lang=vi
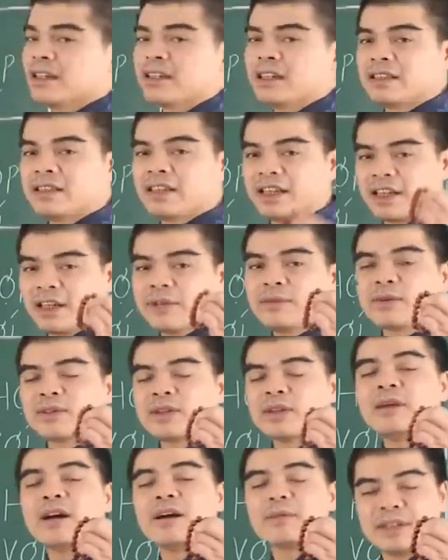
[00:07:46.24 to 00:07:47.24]
để thỉnh cái vòng
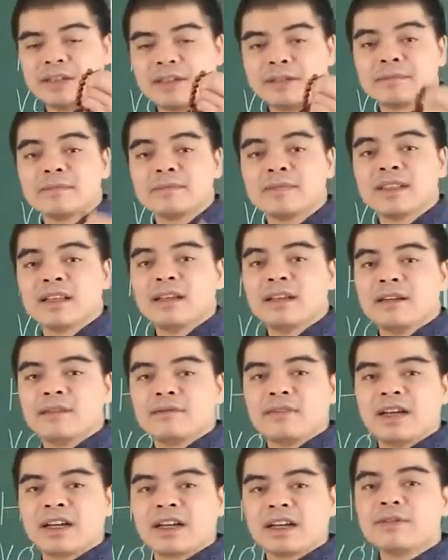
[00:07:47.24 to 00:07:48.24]
tam hợp này.
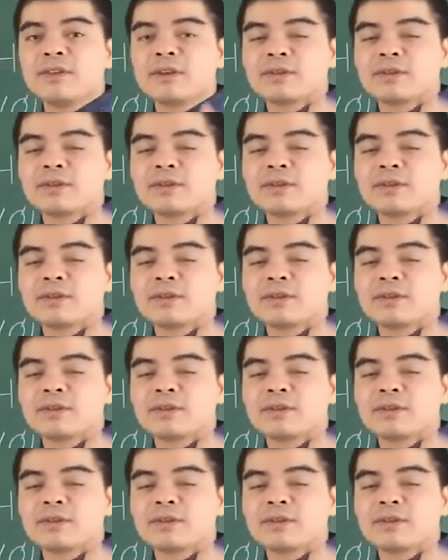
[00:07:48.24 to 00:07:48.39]
Và cái